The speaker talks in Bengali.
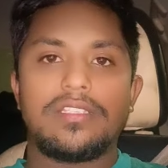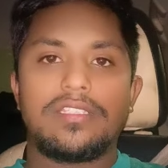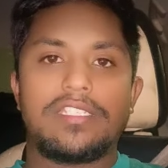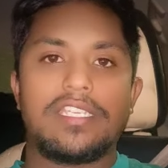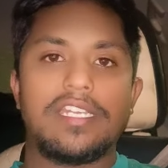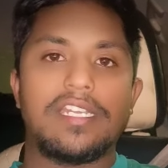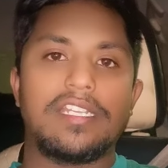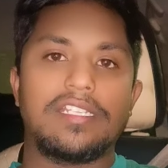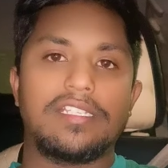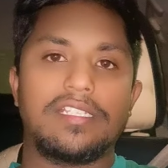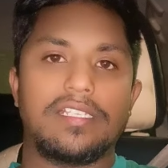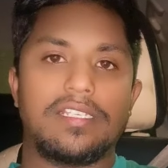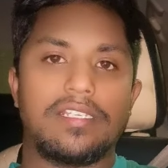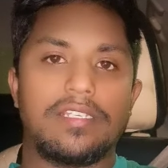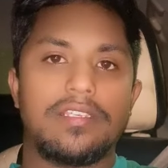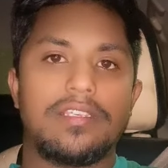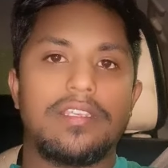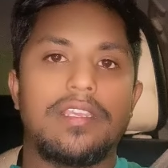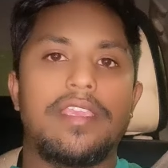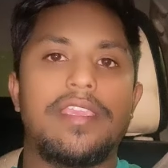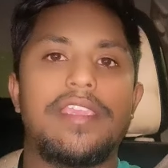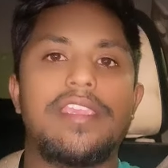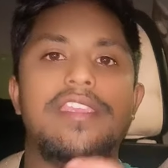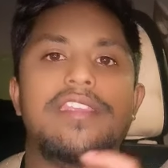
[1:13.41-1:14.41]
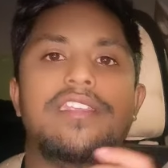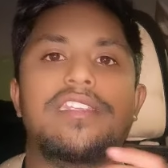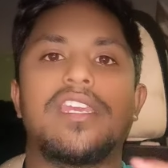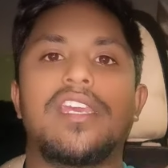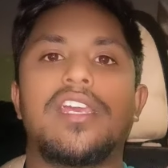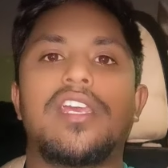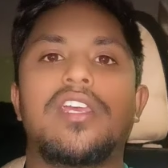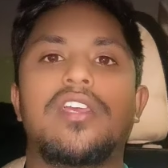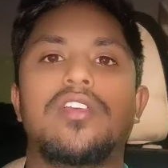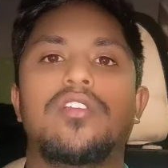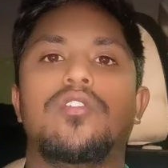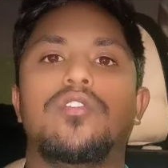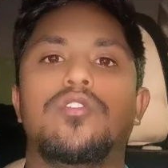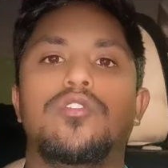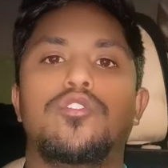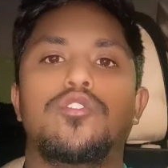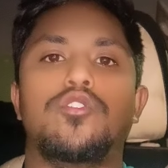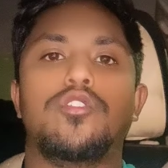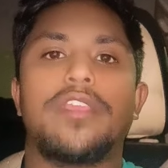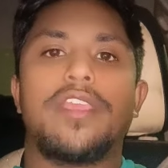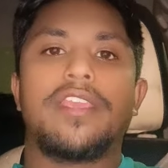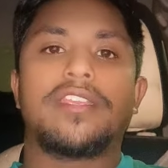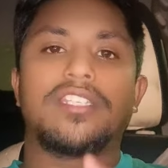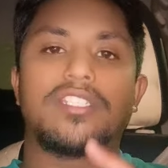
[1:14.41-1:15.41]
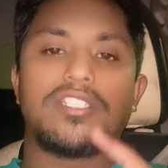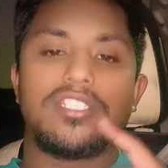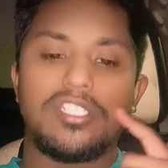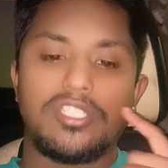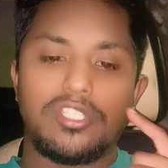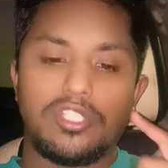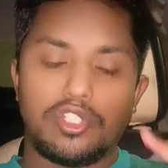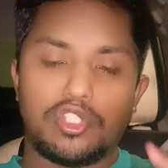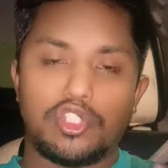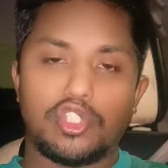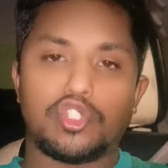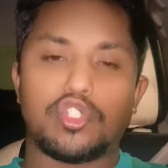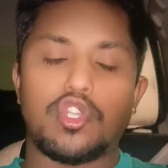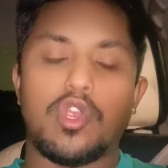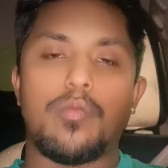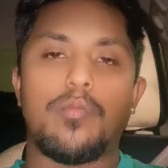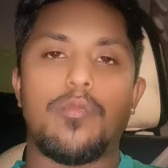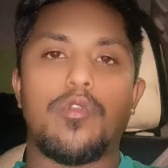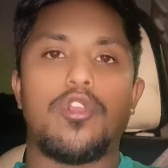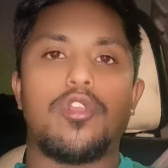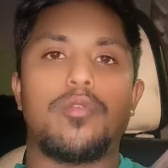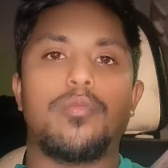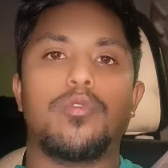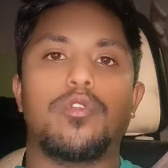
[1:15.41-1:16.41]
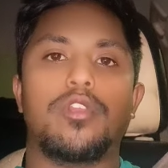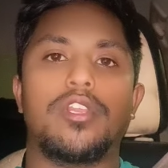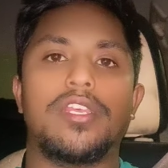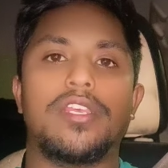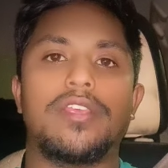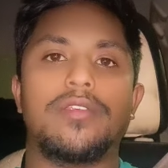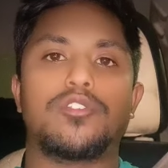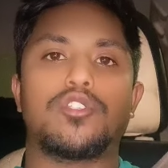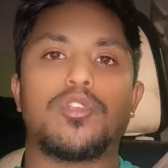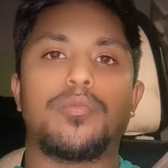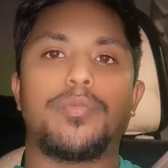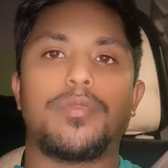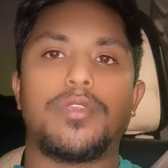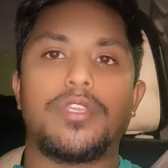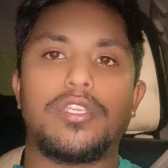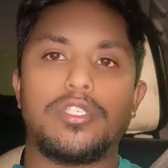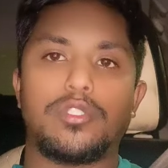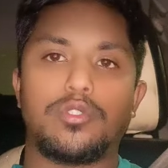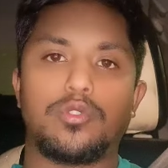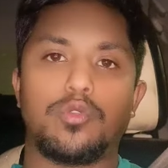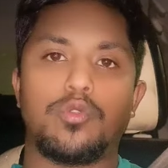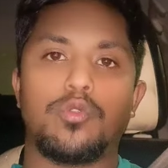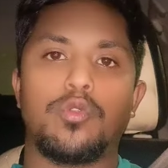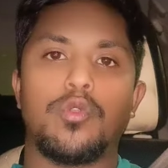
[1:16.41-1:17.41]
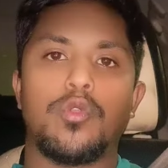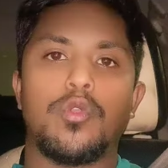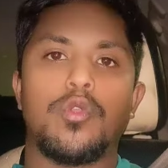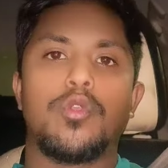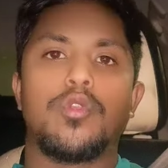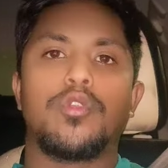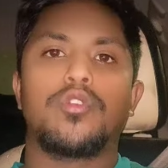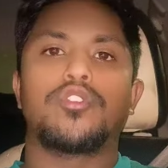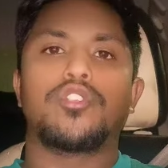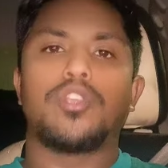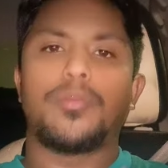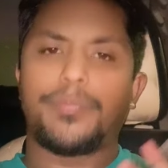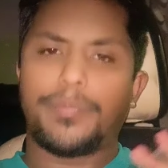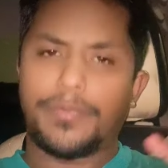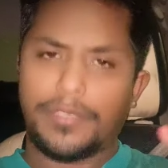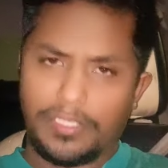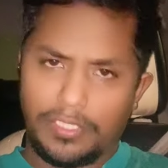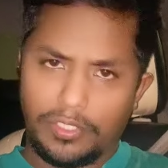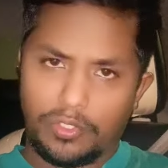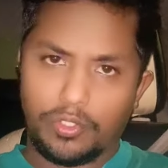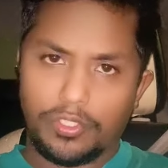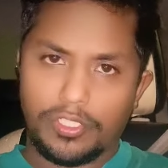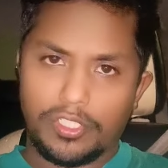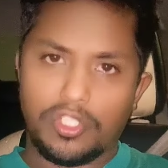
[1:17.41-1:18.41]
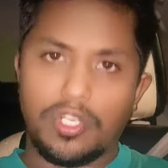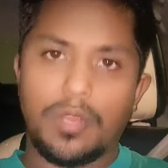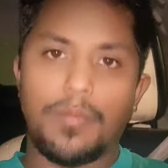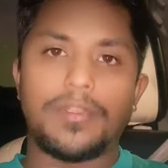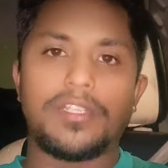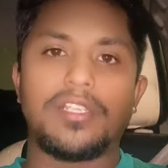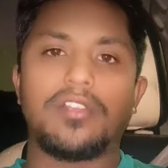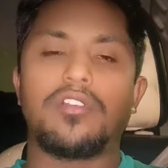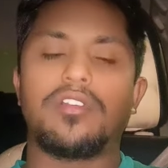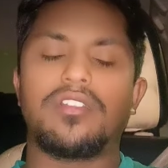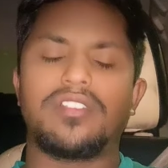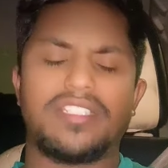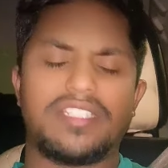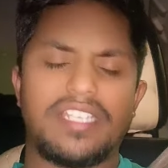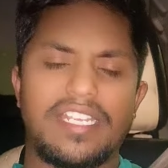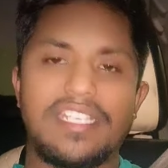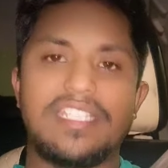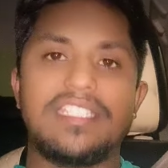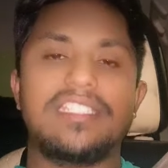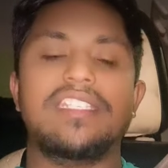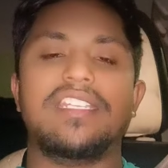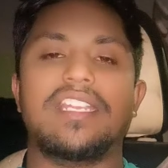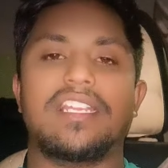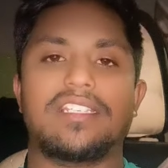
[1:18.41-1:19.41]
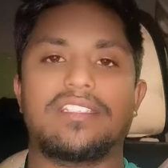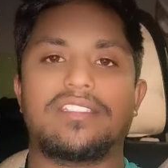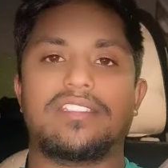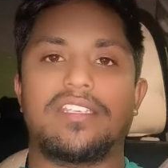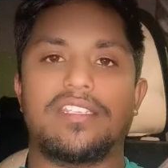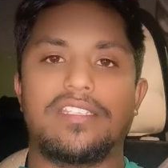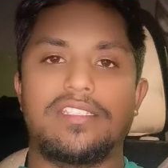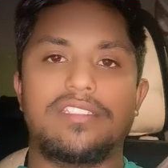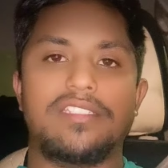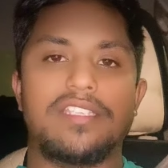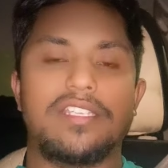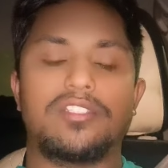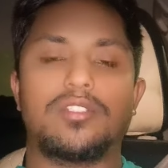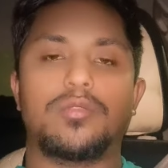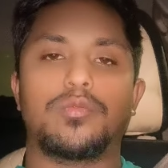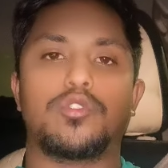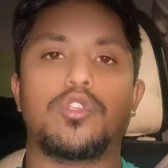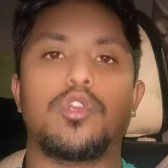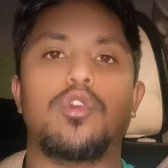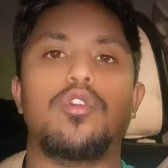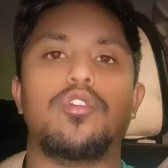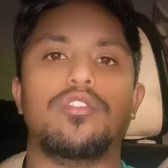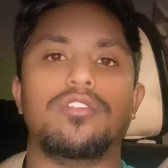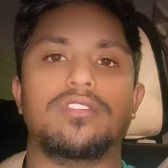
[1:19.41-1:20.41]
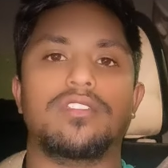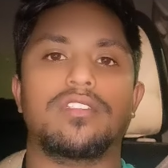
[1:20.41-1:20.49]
ছেড়ে দেয় এটা একটা নির্দিষ্ট সময় বলে সব কিছু সব কিছু এটা সমাধান করা যেটা ইজি রাস্তা ইজি একদম সহজ